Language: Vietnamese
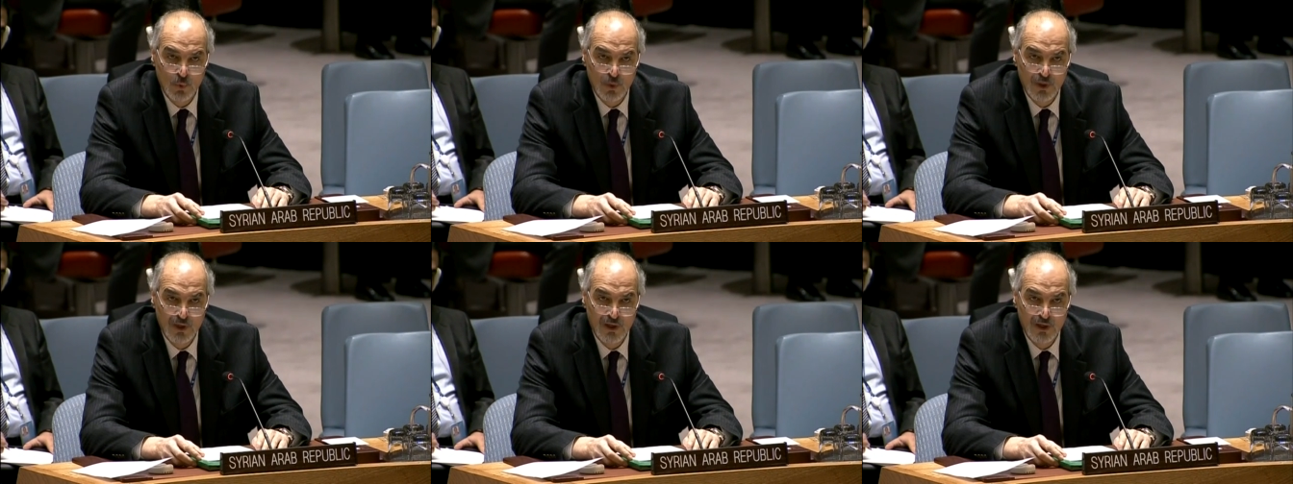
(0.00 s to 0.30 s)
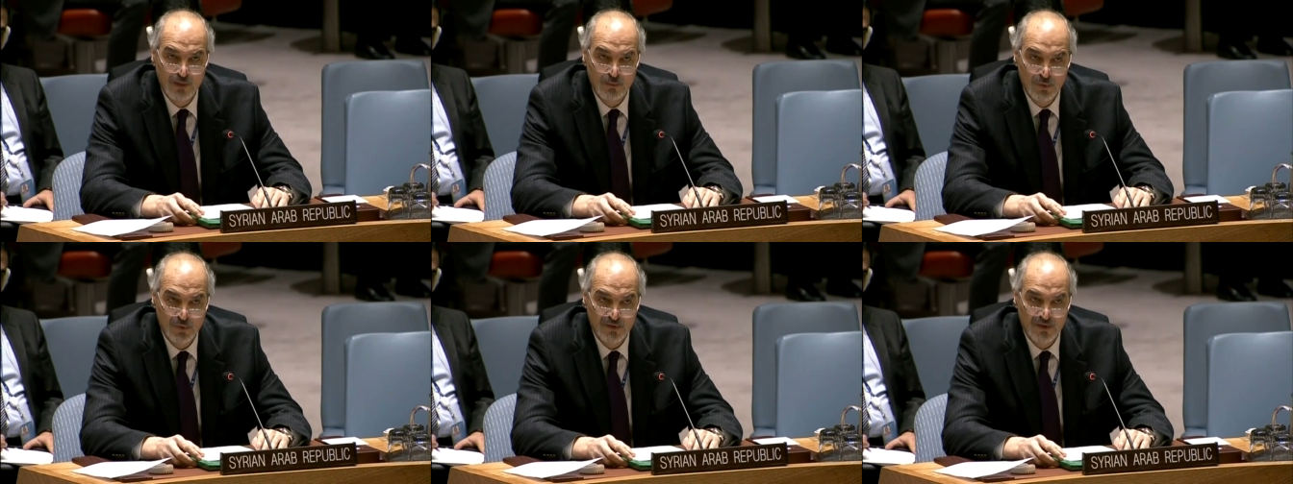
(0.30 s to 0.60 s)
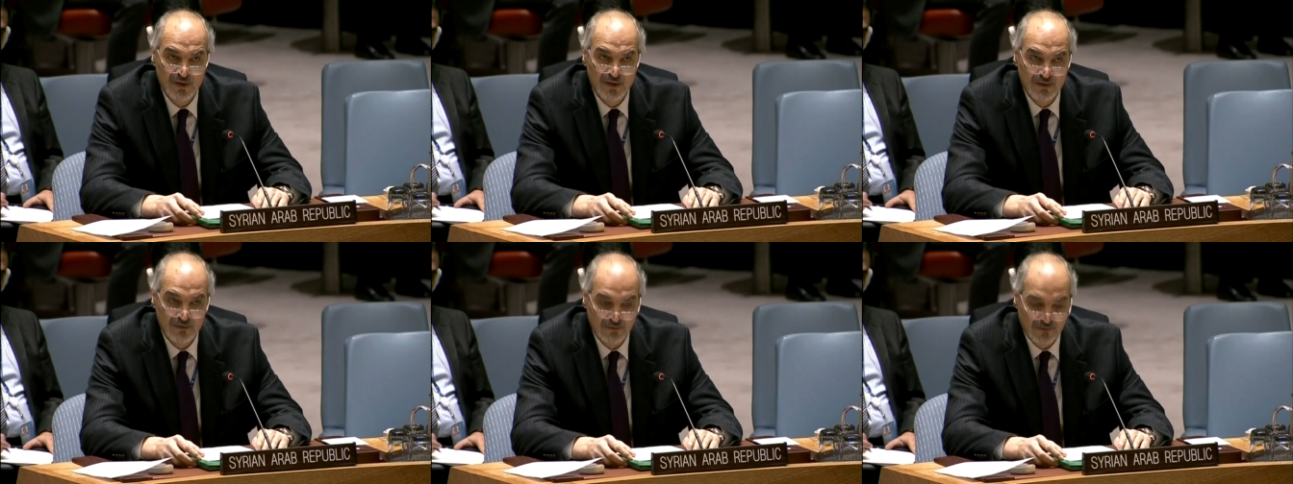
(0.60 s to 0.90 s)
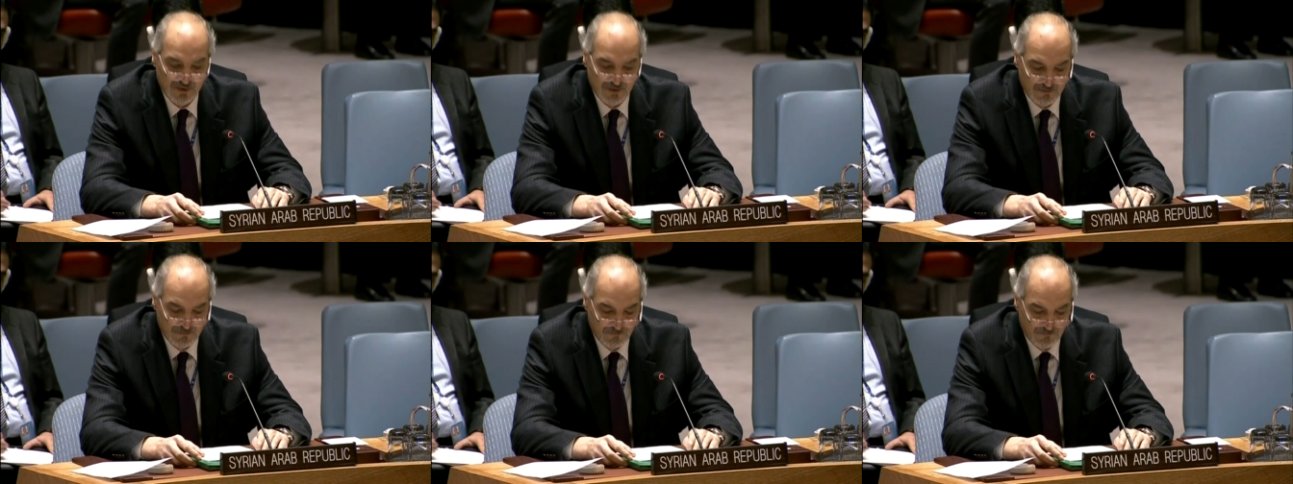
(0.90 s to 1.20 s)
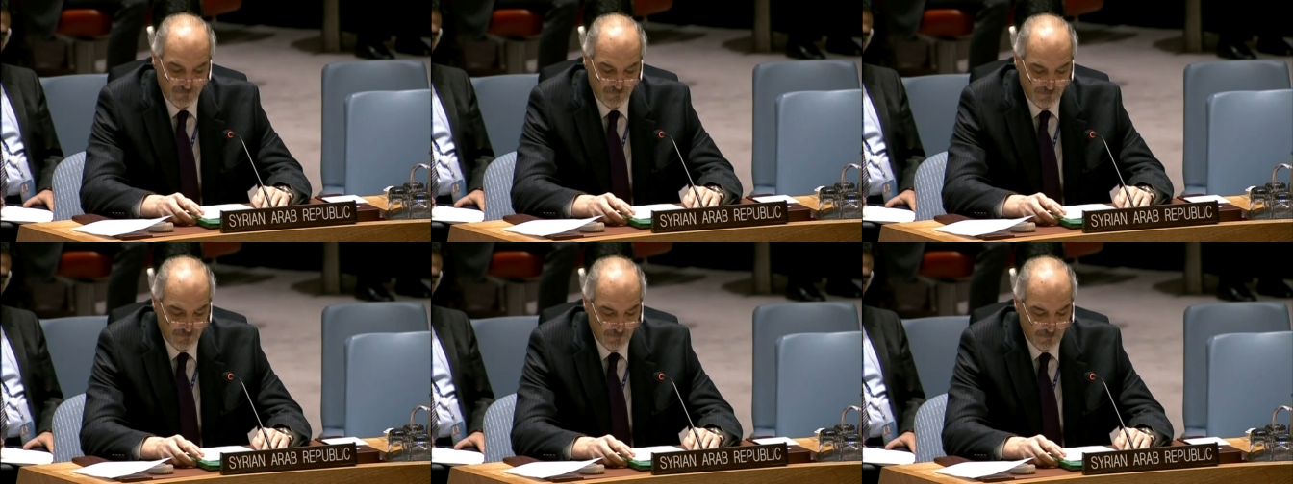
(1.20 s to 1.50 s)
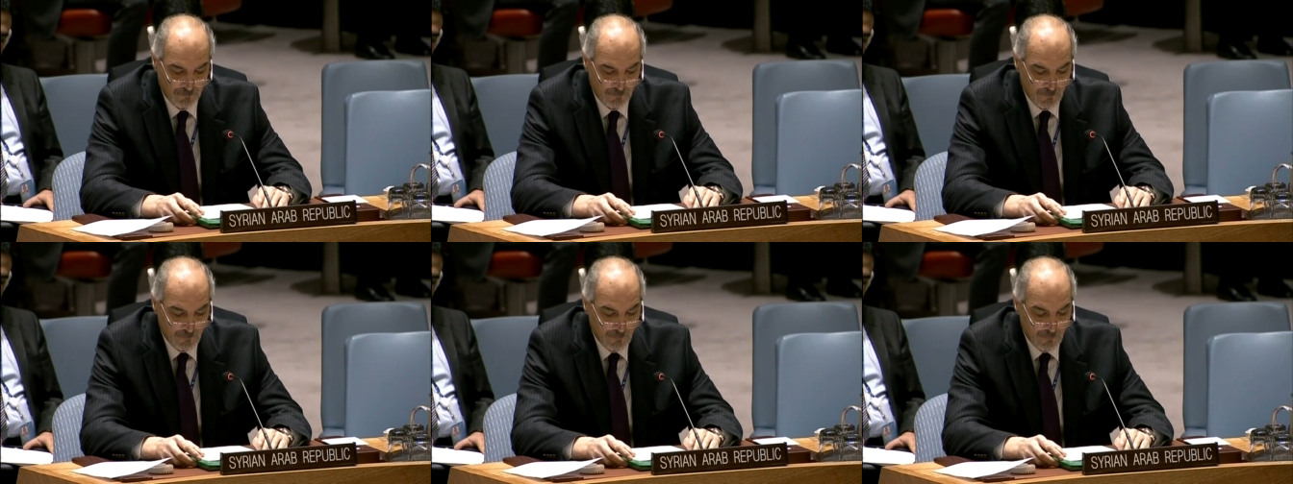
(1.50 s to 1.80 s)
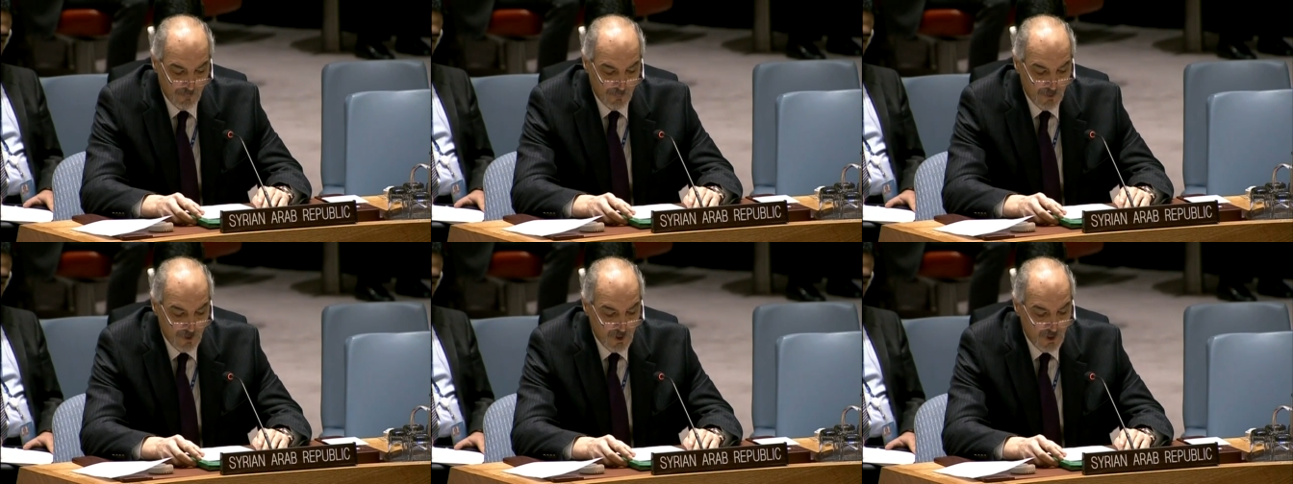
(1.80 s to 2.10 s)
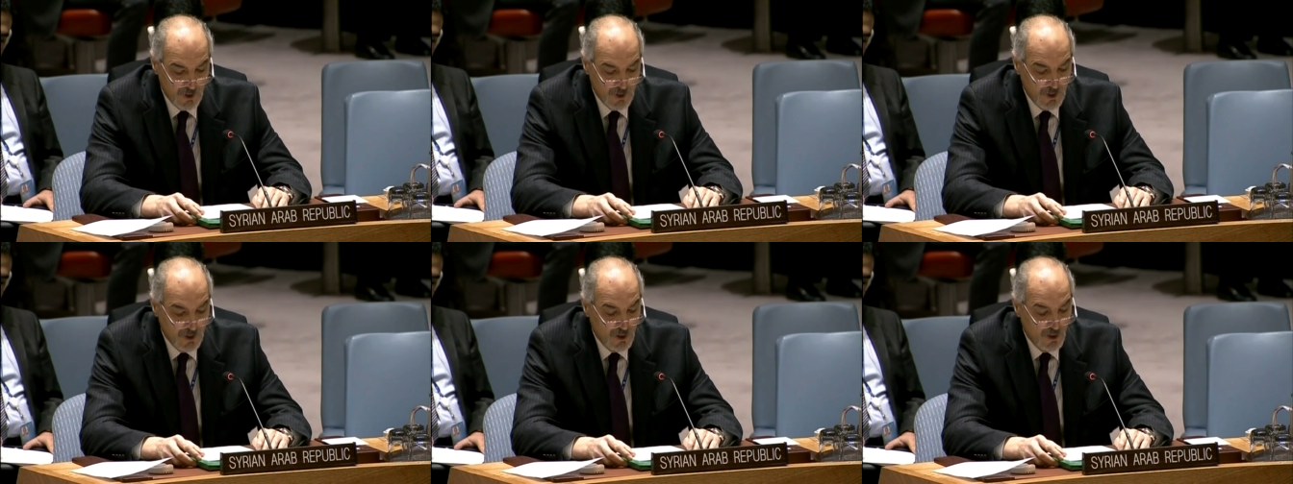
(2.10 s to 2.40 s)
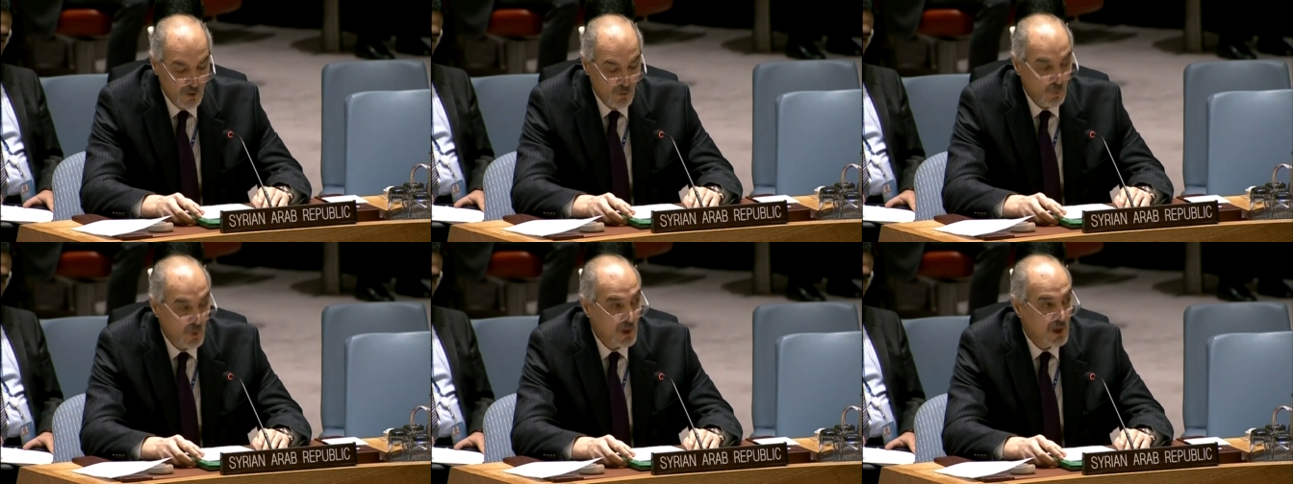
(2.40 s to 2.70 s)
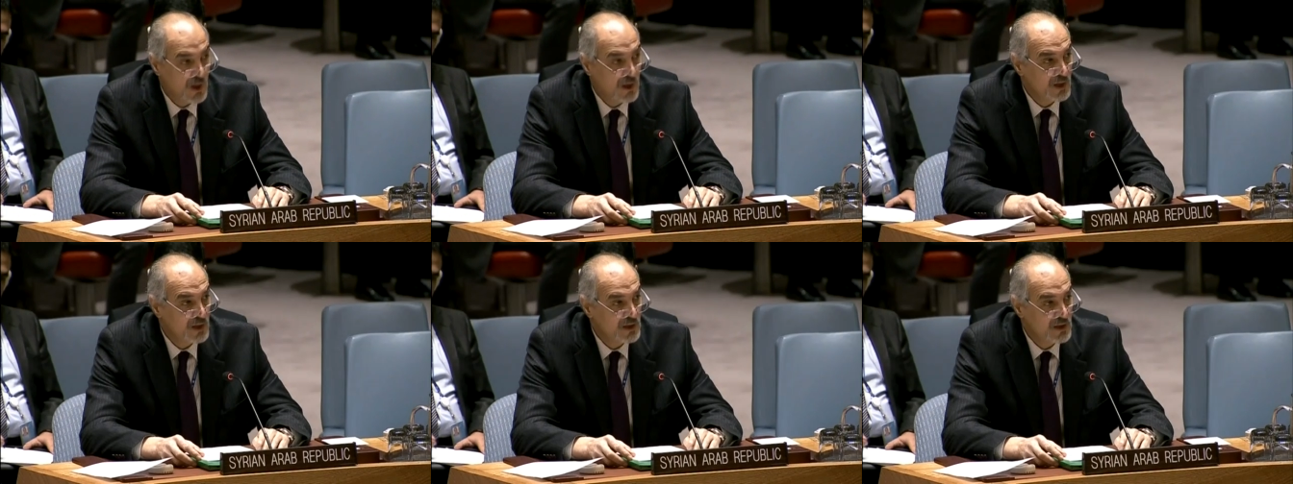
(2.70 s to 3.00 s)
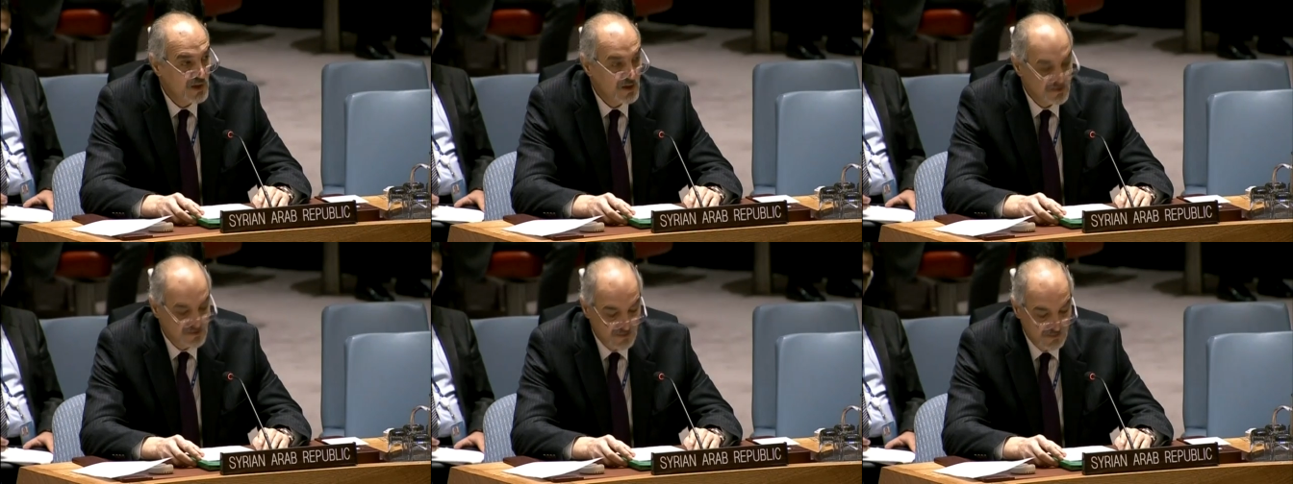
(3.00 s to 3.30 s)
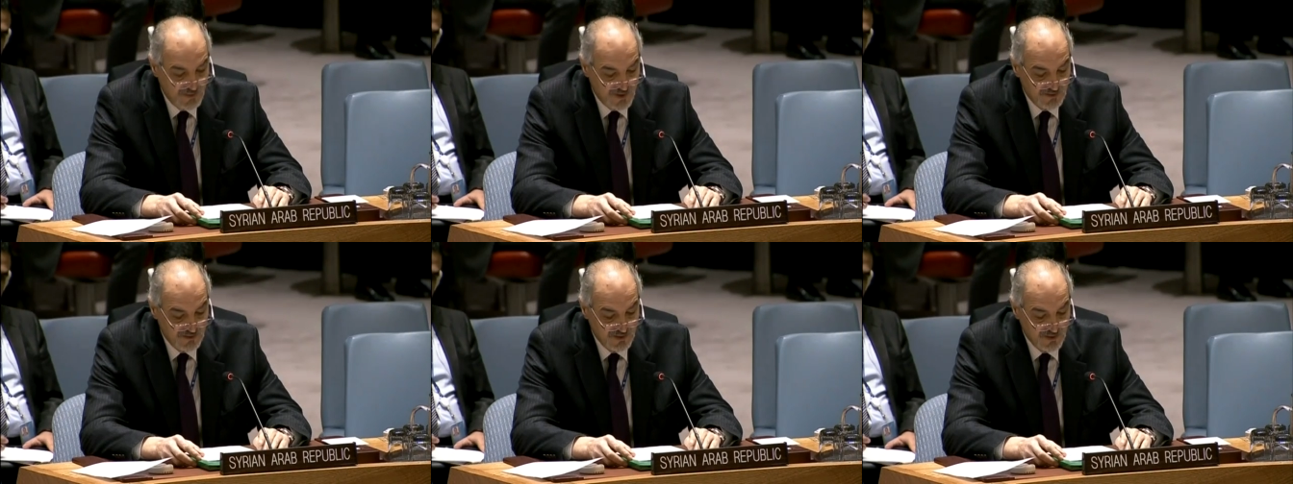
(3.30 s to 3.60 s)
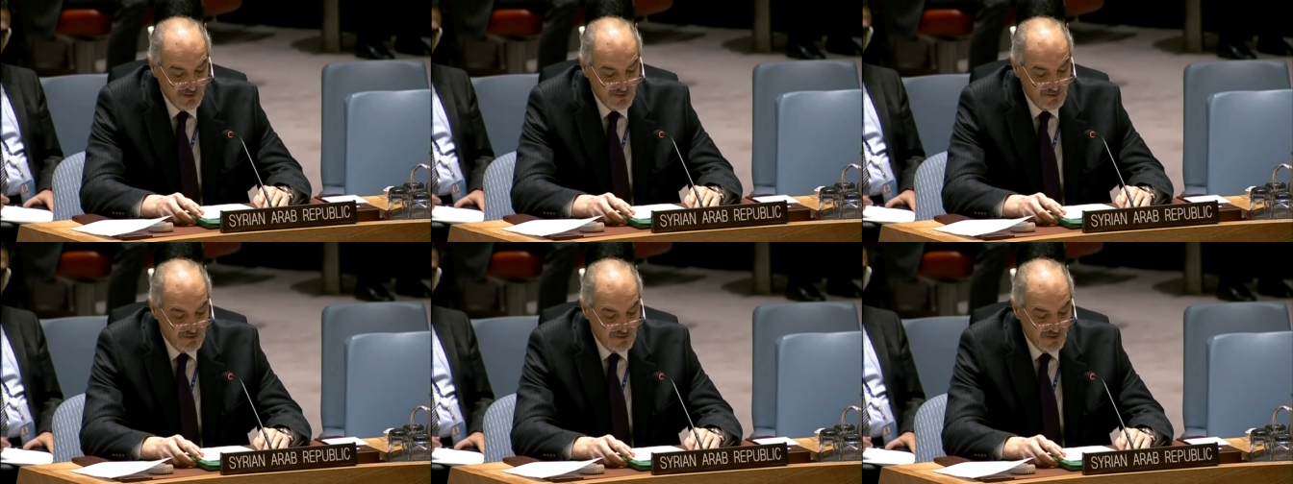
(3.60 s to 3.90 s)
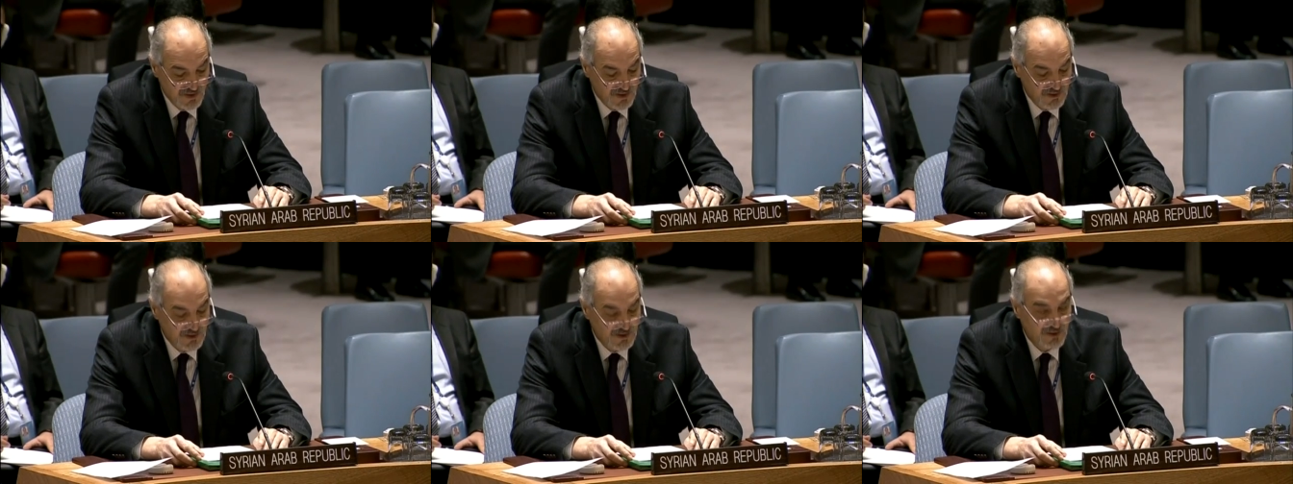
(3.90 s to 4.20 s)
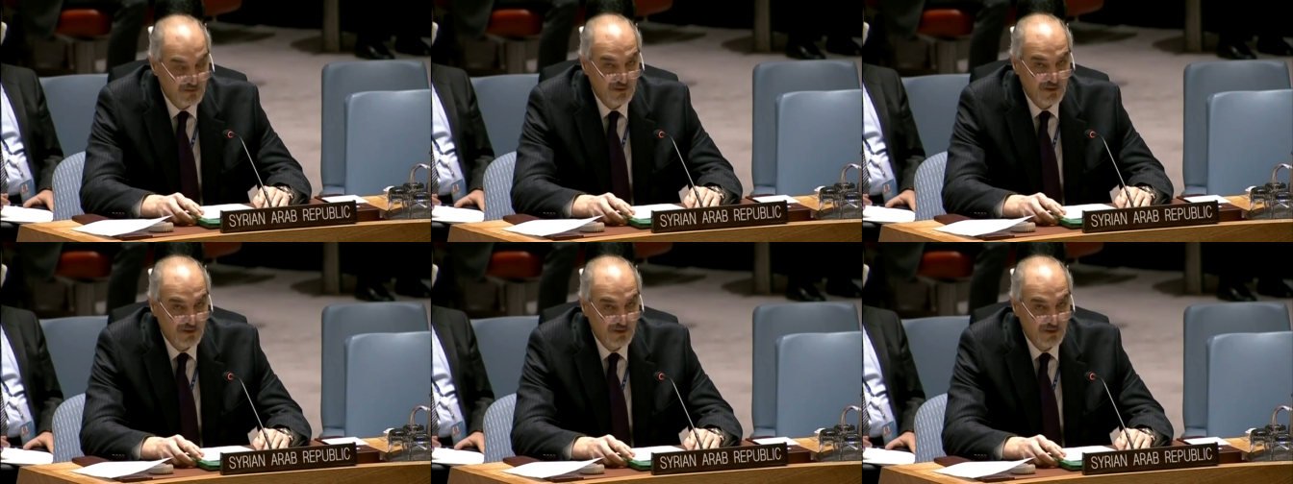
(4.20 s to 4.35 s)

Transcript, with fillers: Liên Hiệp Quốc còn xác nhận là hơn 1.2 triệu người đã phải di tản tại Syria